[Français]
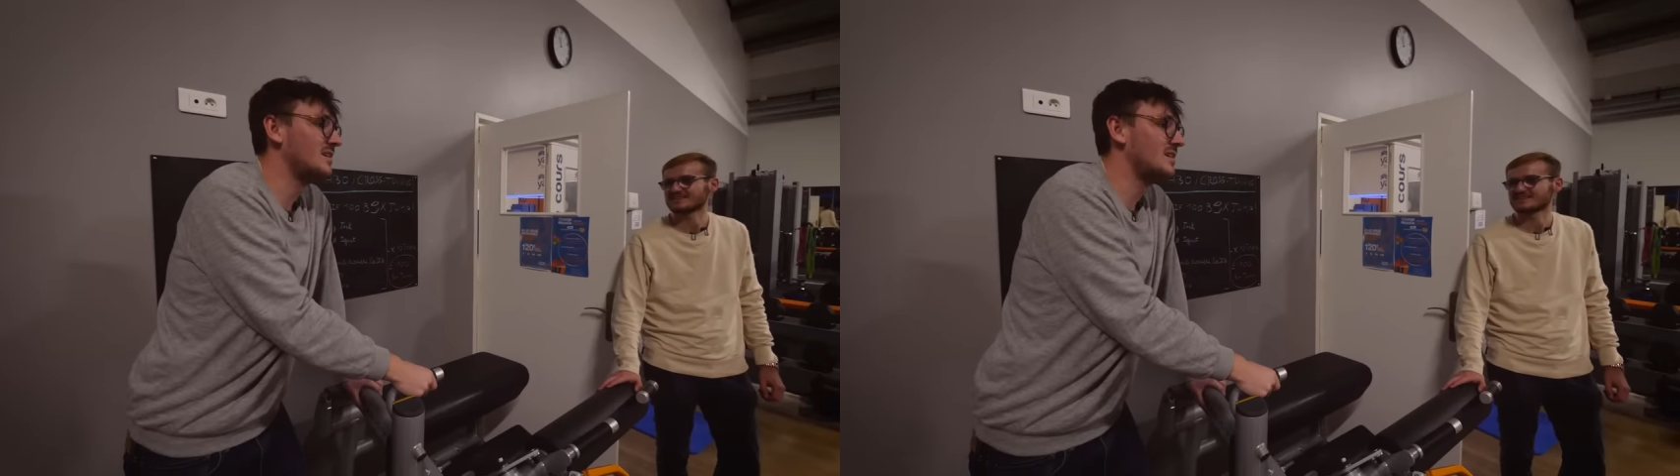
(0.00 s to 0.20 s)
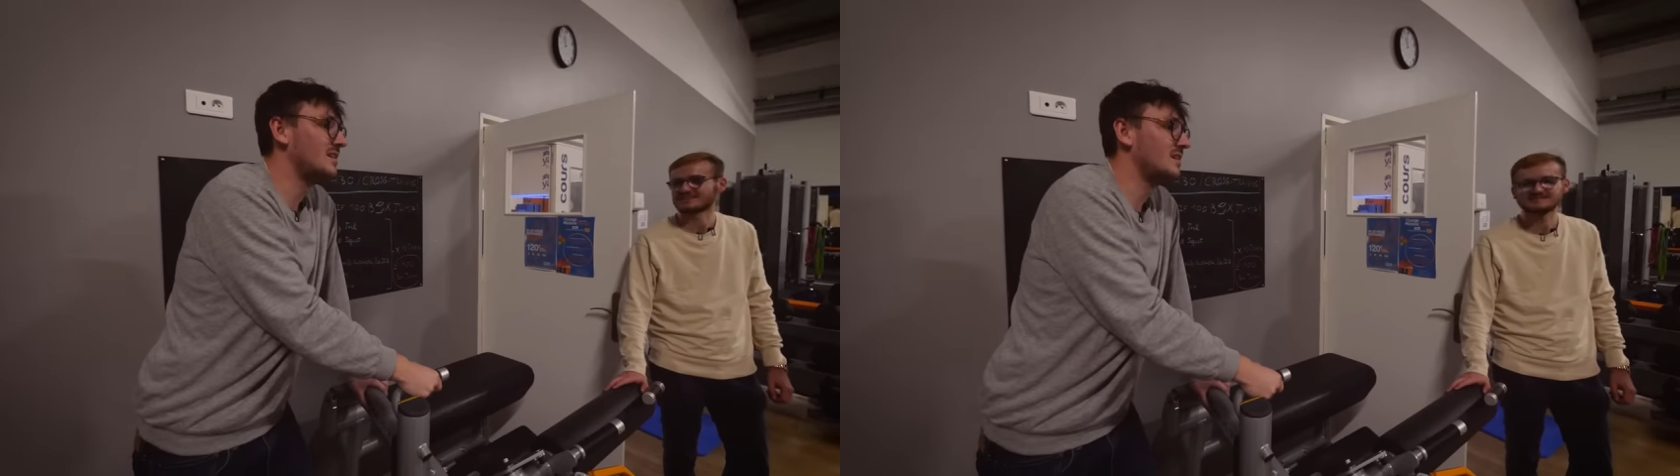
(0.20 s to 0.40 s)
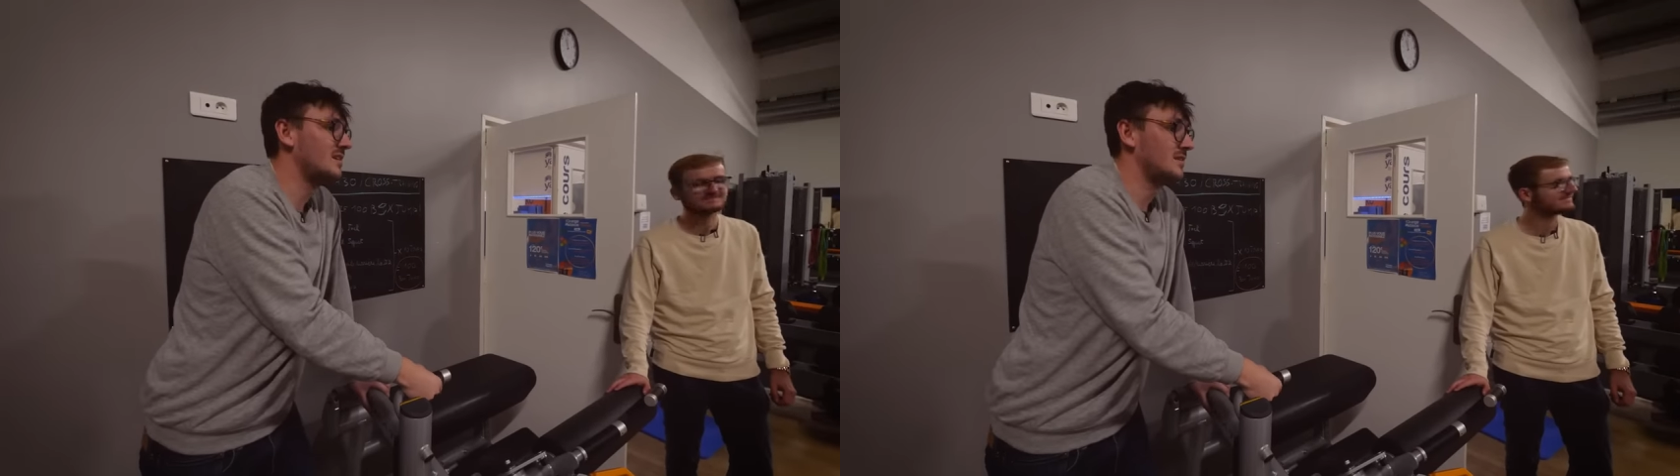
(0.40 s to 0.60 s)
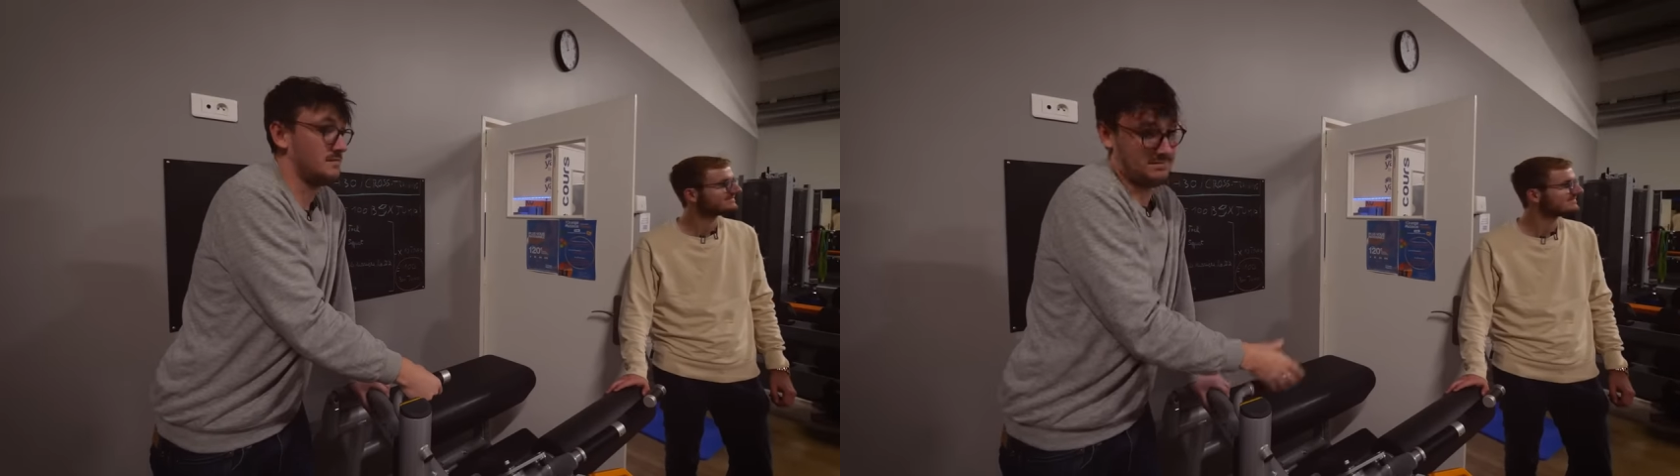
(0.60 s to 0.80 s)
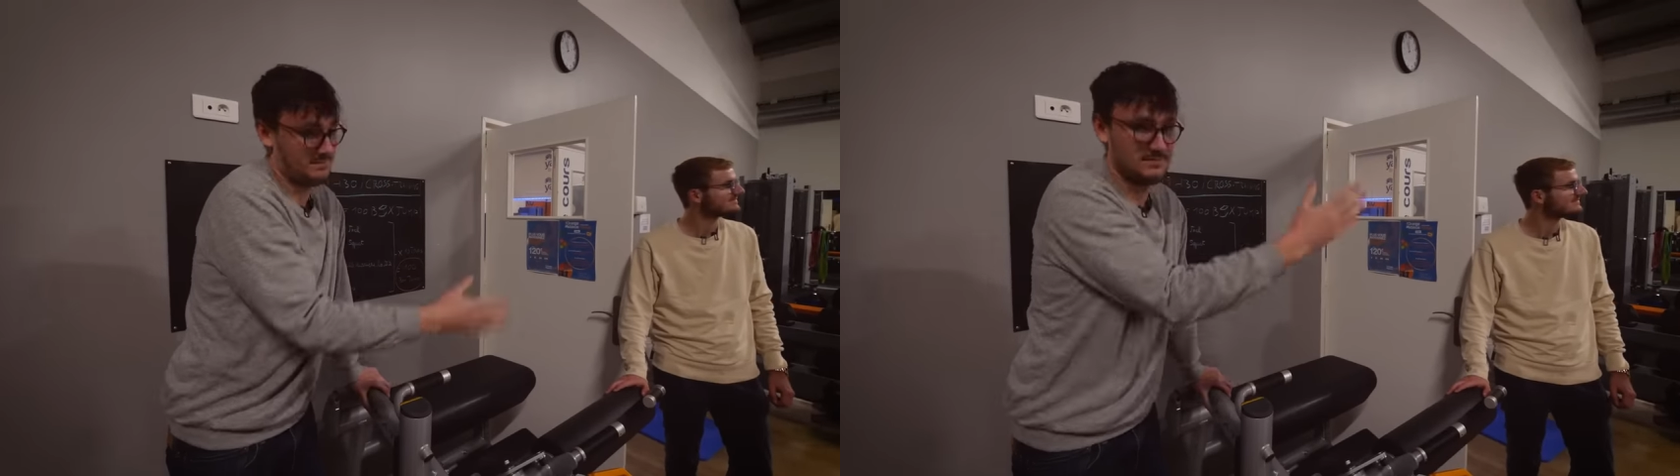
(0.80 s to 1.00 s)
tous les matins,
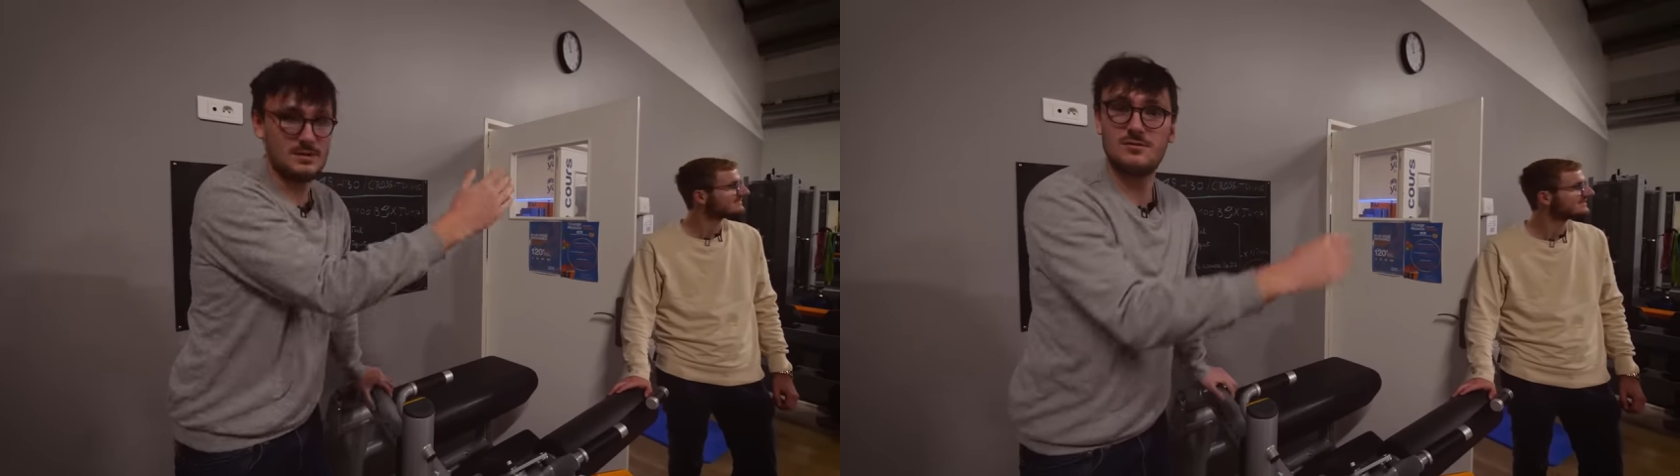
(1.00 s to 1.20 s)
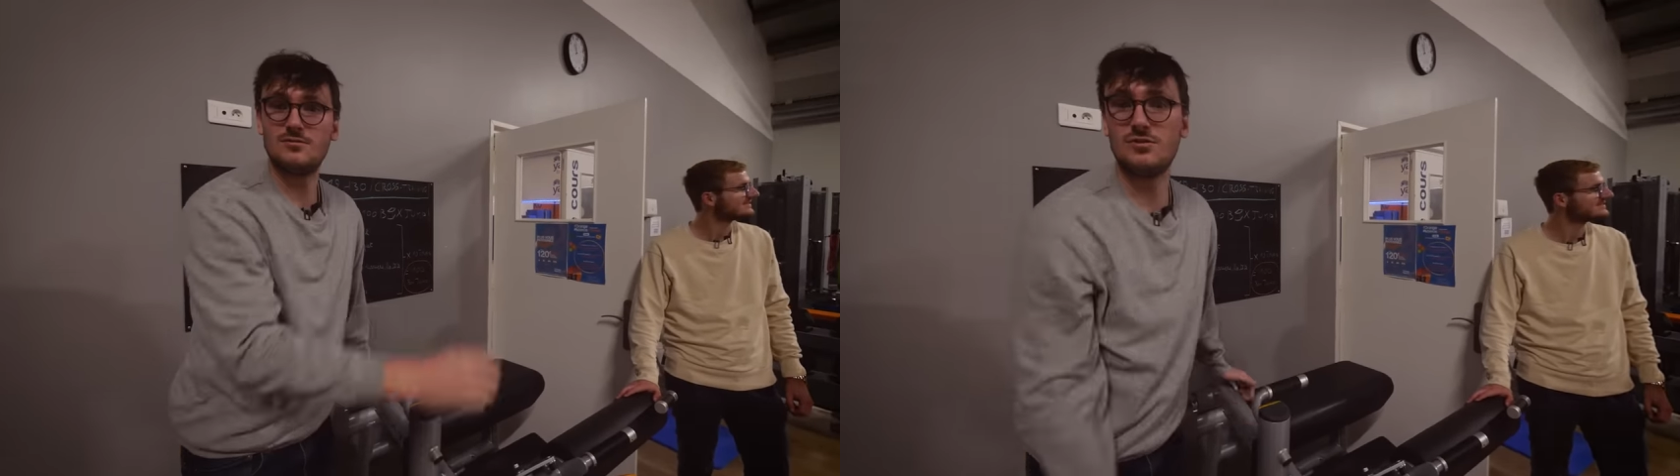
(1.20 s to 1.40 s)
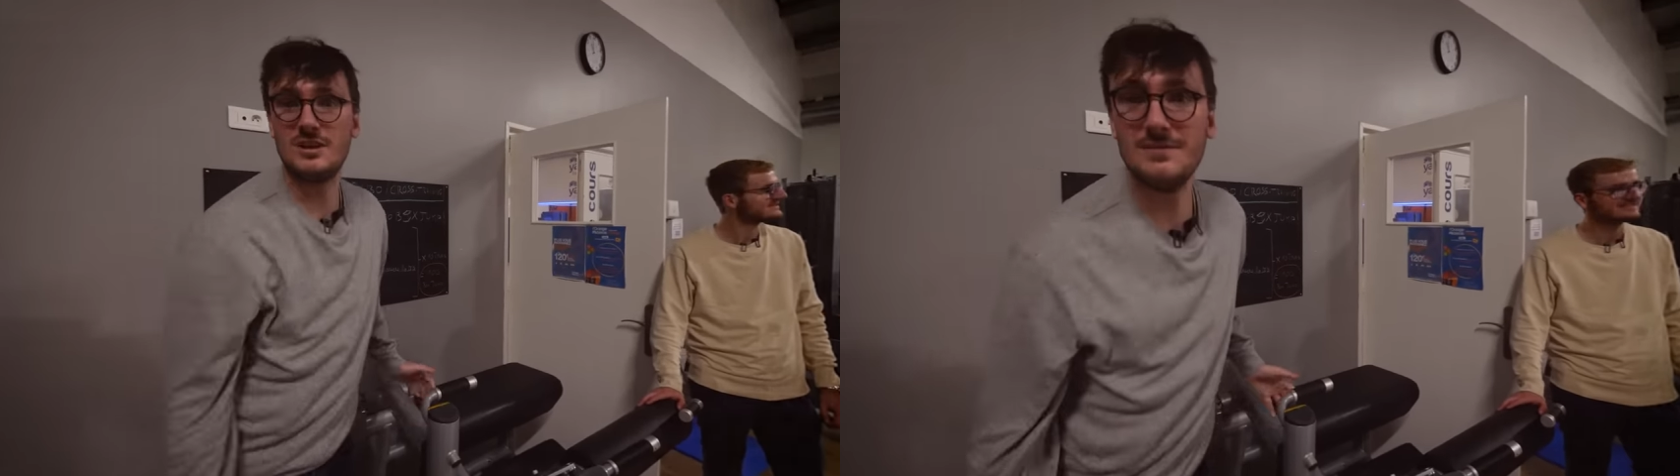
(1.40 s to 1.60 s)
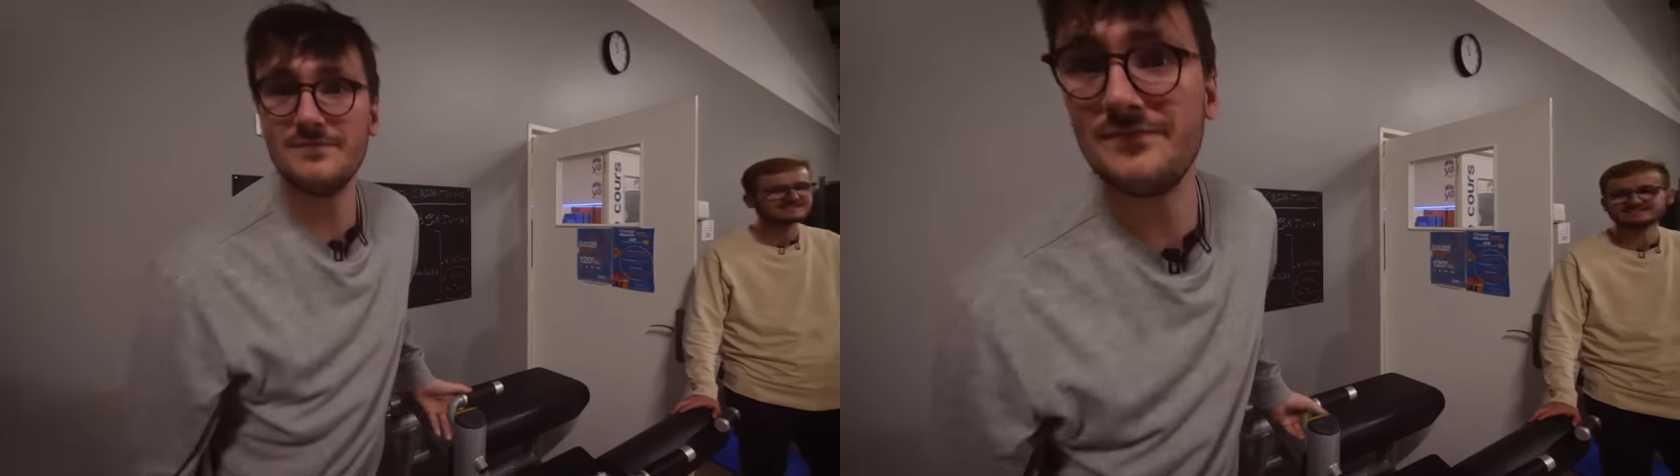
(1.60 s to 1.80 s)
8h30. C'est ce que je vous dis.